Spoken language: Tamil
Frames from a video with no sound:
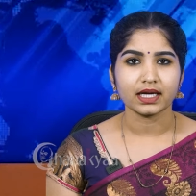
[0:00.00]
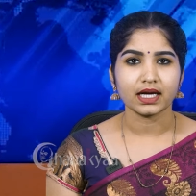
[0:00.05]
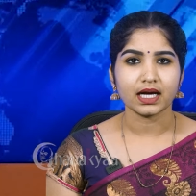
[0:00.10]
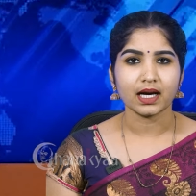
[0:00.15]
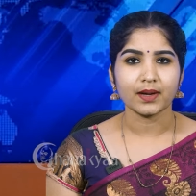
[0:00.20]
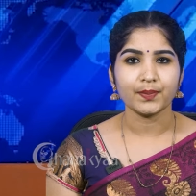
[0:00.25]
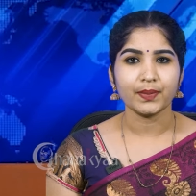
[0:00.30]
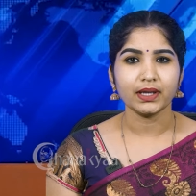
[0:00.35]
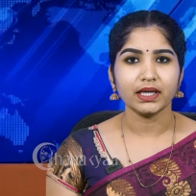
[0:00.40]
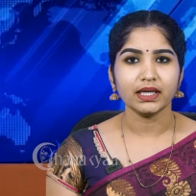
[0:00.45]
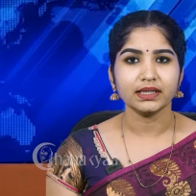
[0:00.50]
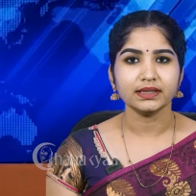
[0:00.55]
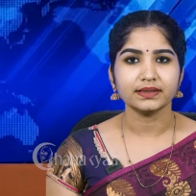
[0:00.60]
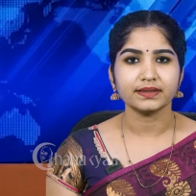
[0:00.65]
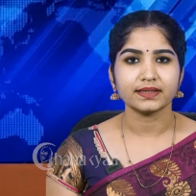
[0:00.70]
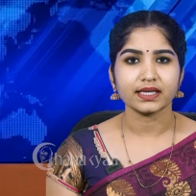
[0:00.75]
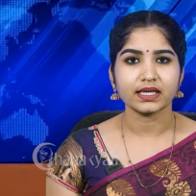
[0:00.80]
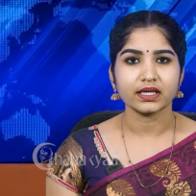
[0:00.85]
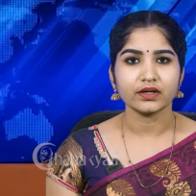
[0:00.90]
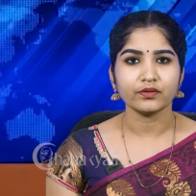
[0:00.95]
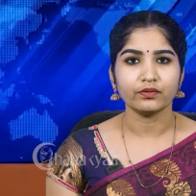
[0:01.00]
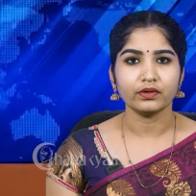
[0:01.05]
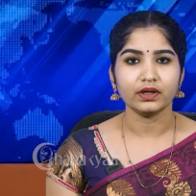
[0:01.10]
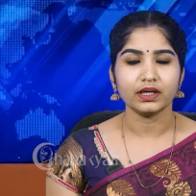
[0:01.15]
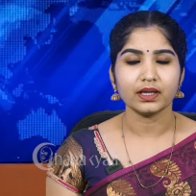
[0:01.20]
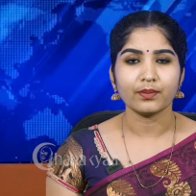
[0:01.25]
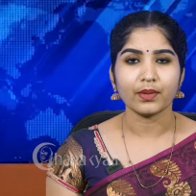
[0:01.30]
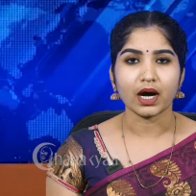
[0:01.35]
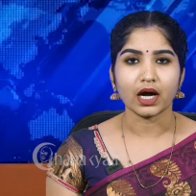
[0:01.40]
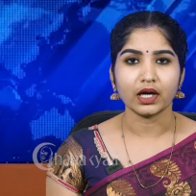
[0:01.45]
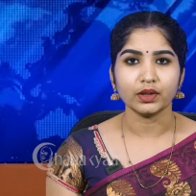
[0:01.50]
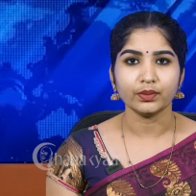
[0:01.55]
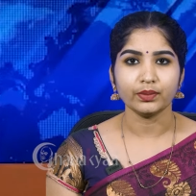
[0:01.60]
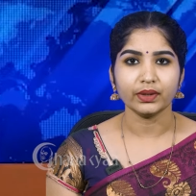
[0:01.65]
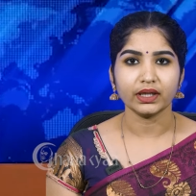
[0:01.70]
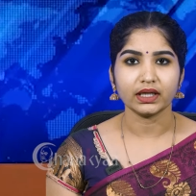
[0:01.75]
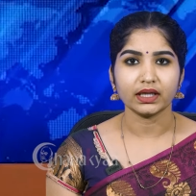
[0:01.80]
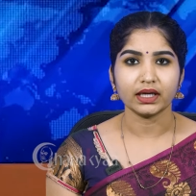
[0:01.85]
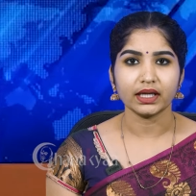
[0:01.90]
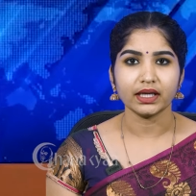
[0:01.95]
கப்பலில் சிக்கியுள்ள
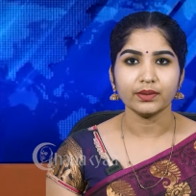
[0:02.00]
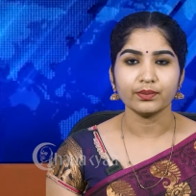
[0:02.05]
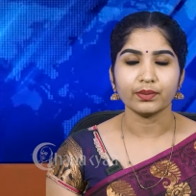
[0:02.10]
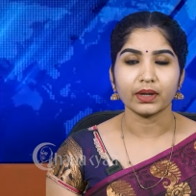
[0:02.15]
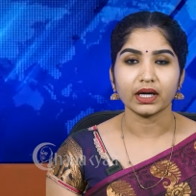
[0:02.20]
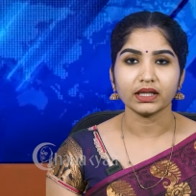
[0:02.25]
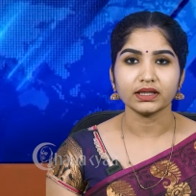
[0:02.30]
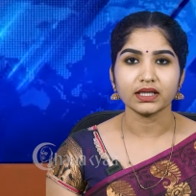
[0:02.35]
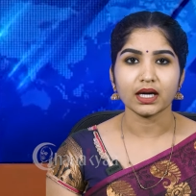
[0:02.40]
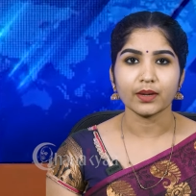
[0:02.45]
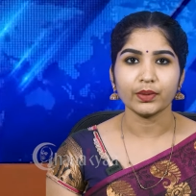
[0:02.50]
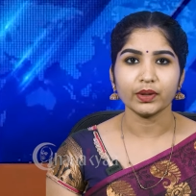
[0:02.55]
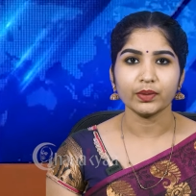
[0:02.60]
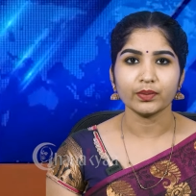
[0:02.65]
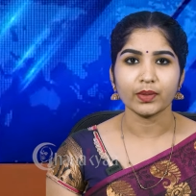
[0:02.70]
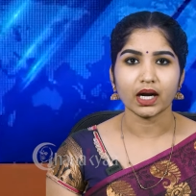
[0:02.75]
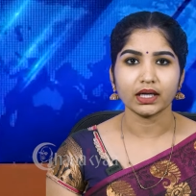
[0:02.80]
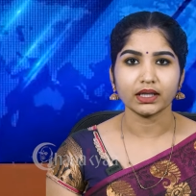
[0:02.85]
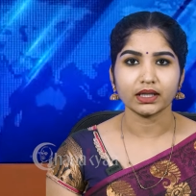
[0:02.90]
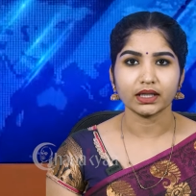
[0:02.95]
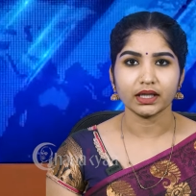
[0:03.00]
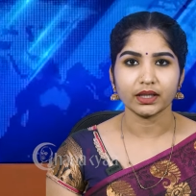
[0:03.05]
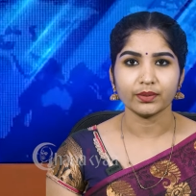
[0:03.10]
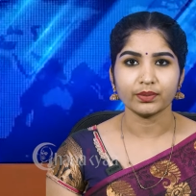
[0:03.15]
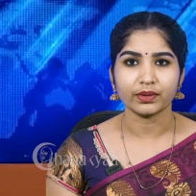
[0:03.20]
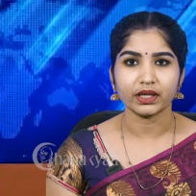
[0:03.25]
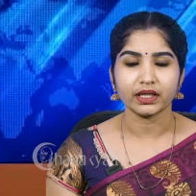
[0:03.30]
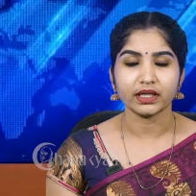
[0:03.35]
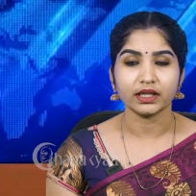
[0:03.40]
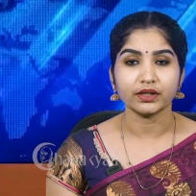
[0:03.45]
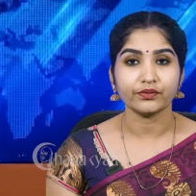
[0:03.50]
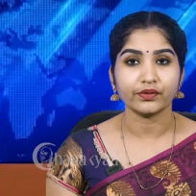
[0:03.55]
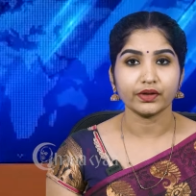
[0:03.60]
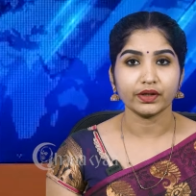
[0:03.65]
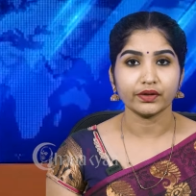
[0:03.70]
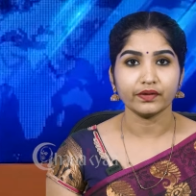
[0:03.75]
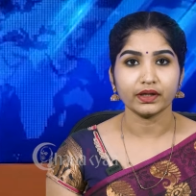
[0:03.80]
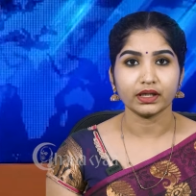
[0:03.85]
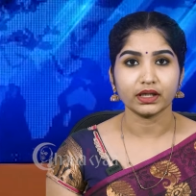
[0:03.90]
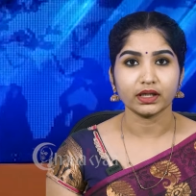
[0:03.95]
மாலுமிகளை மனிதாபிமான அடிப்படையில்
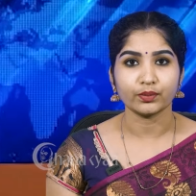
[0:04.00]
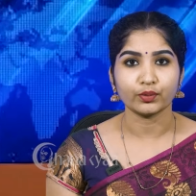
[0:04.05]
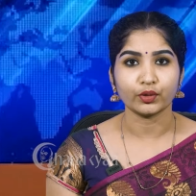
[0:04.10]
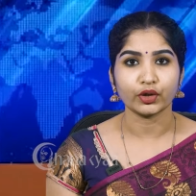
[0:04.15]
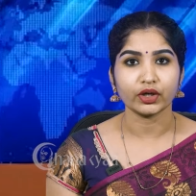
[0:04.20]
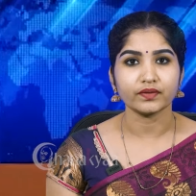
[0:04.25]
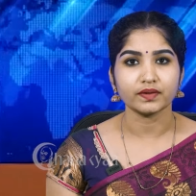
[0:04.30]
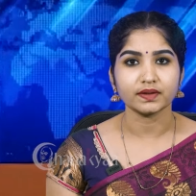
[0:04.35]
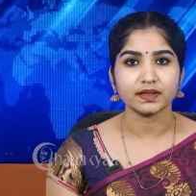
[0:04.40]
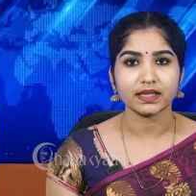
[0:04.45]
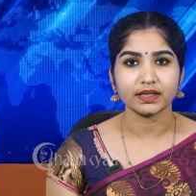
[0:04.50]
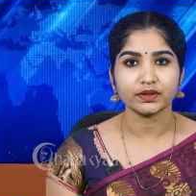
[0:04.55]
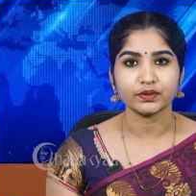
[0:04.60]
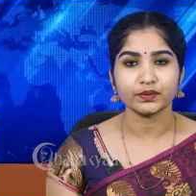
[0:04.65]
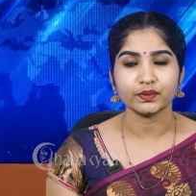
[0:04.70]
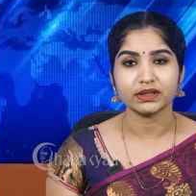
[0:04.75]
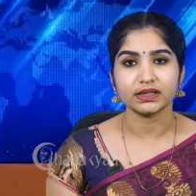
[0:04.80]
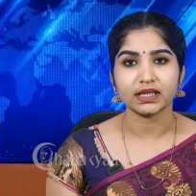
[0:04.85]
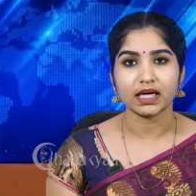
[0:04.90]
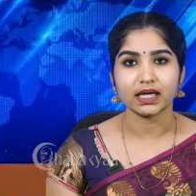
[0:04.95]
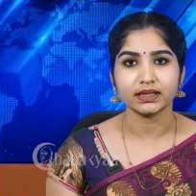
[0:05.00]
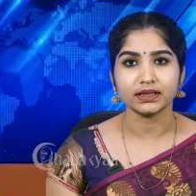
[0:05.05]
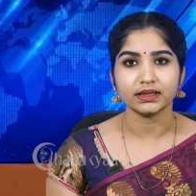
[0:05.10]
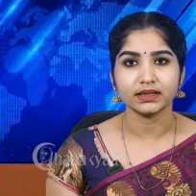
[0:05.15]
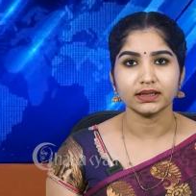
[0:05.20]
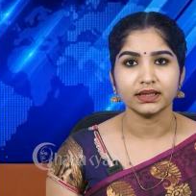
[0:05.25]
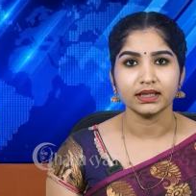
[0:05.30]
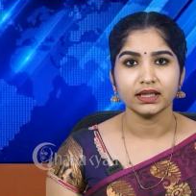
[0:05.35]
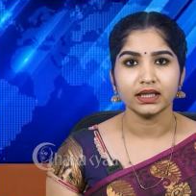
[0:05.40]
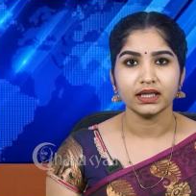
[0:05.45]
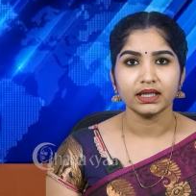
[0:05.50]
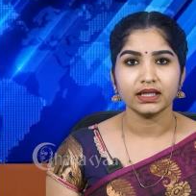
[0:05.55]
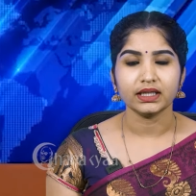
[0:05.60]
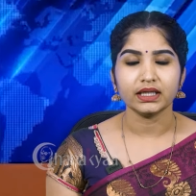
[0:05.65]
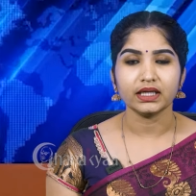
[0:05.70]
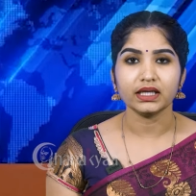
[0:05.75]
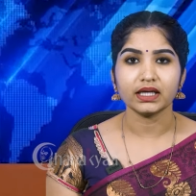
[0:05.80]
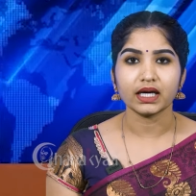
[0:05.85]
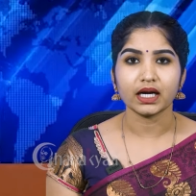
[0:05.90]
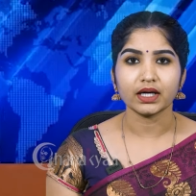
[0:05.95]
விடுவிக்க முடிவு செய்துள்ளதாக
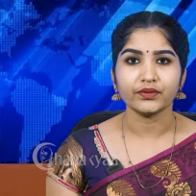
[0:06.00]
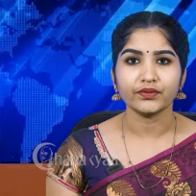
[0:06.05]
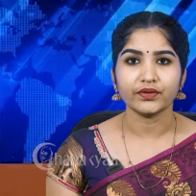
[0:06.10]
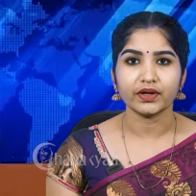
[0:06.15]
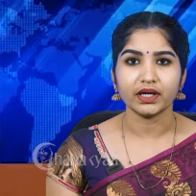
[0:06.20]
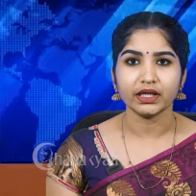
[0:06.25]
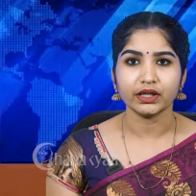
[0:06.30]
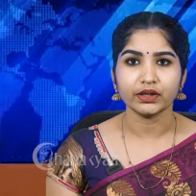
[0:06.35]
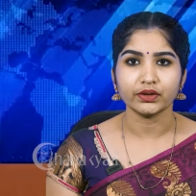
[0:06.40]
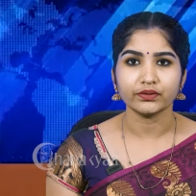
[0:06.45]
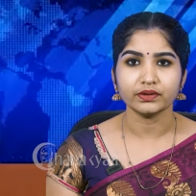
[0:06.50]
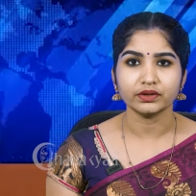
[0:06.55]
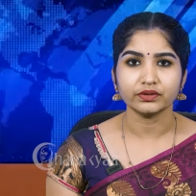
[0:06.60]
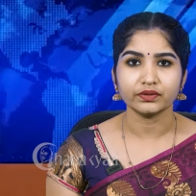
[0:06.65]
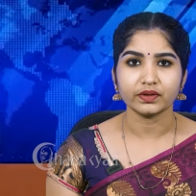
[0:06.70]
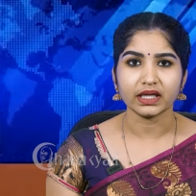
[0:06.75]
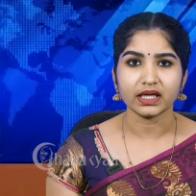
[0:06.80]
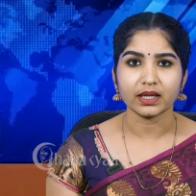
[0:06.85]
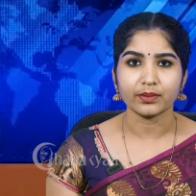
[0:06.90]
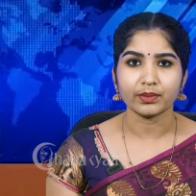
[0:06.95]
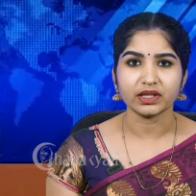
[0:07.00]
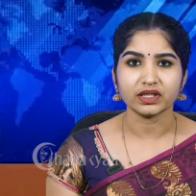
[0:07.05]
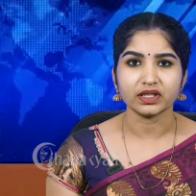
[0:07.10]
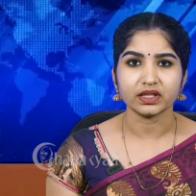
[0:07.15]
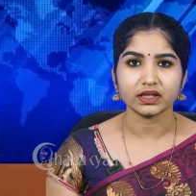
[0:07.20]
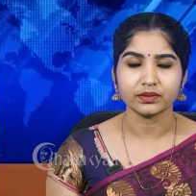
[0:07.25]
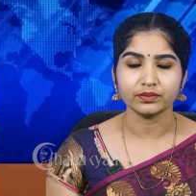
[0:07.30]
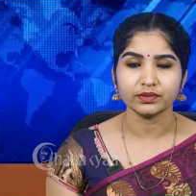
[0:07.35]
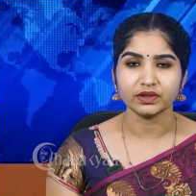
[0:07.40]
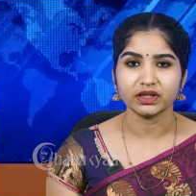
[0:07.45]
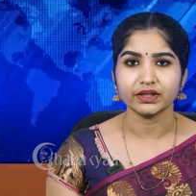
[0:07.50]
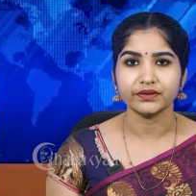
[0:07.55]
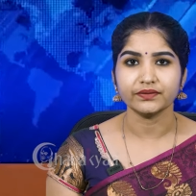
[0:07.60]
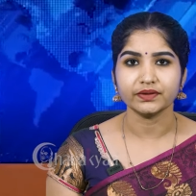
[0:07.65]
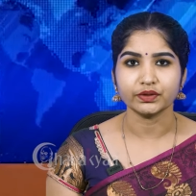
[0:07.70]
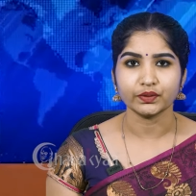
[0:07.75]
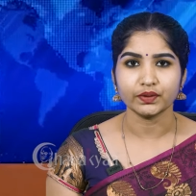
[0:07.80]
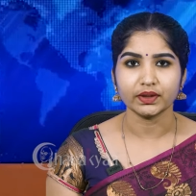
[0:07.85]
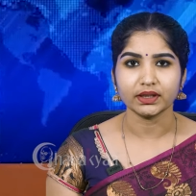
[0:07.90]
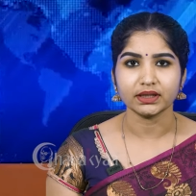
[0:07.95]
ஈரான் வெளியுறவுத்துறை அமைச்சகம்
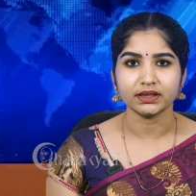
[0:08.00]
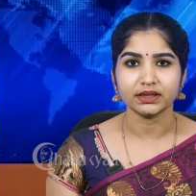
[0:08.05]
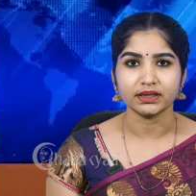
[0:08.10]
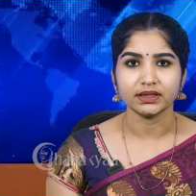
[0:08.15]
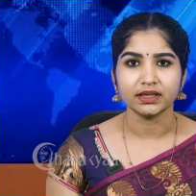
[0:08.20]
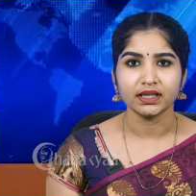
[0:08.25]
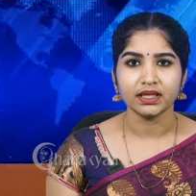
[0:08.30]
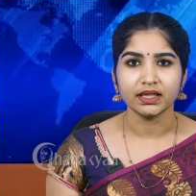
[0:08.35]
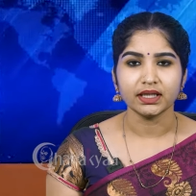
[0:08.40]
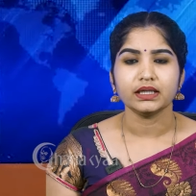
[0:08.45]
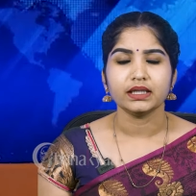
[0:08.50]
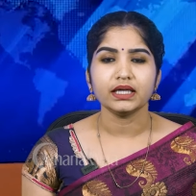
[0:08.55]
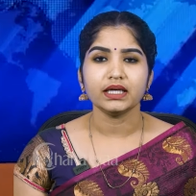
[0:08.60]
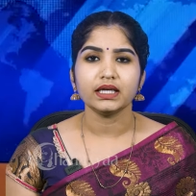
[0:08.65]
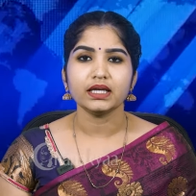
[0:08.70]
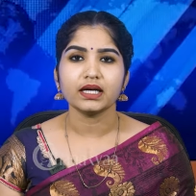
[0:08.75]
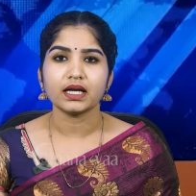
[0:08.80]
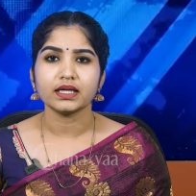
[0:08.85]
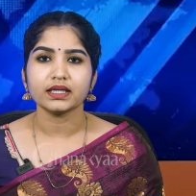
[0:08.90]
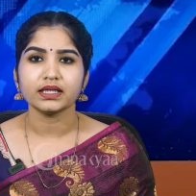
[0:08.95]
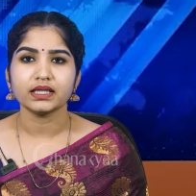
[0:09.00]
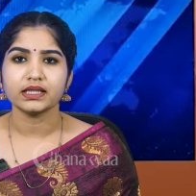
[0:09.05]
தெரிவித்துள்ளது ஈரான்